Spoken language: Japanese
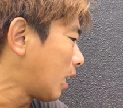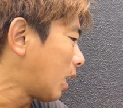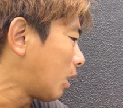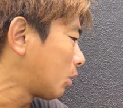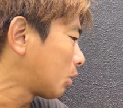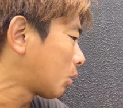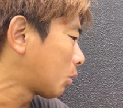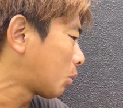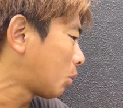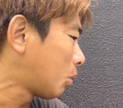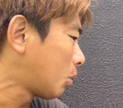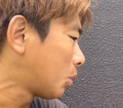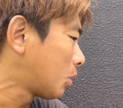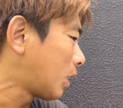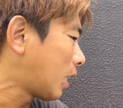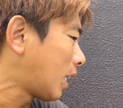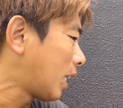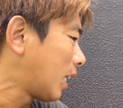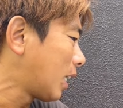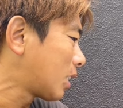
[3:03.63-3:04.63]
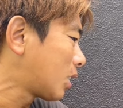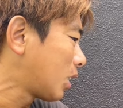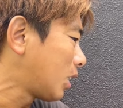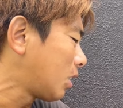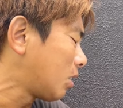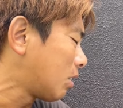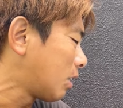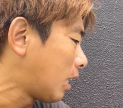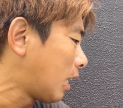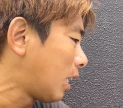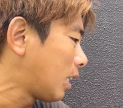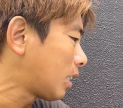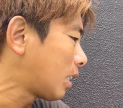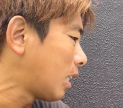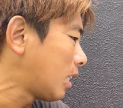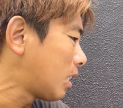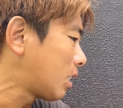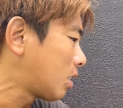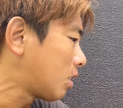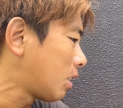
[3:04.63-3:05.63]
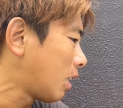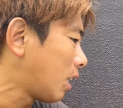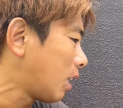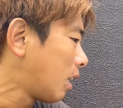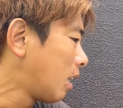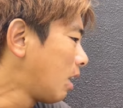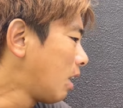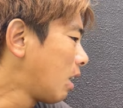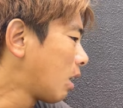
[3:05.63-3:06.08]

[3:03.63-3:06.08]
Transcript: アウトコールが早すぎる相手に失礼